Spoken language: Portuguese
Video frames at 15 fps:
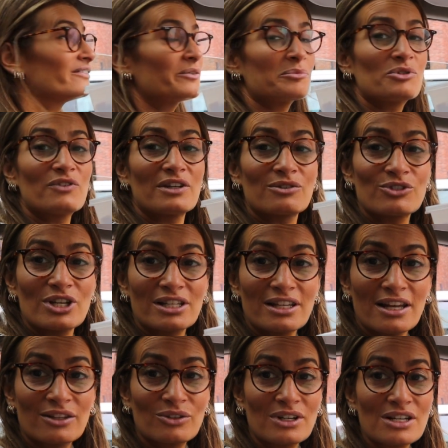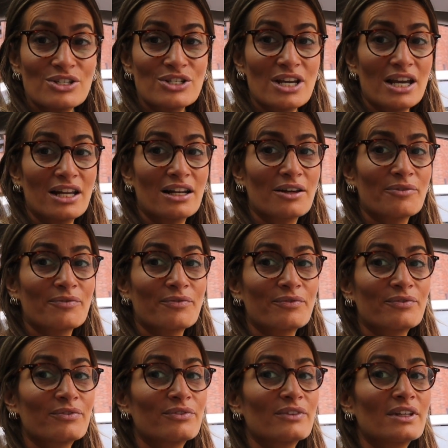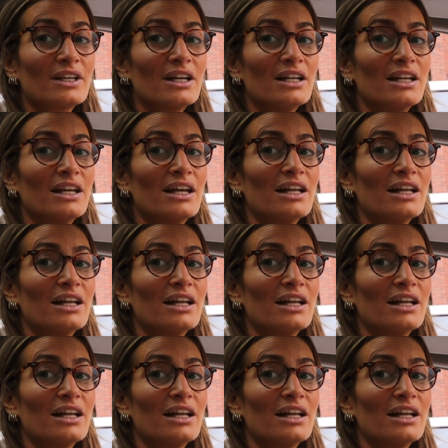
Vamos ver onde é que tá a dona Sheila. Cadê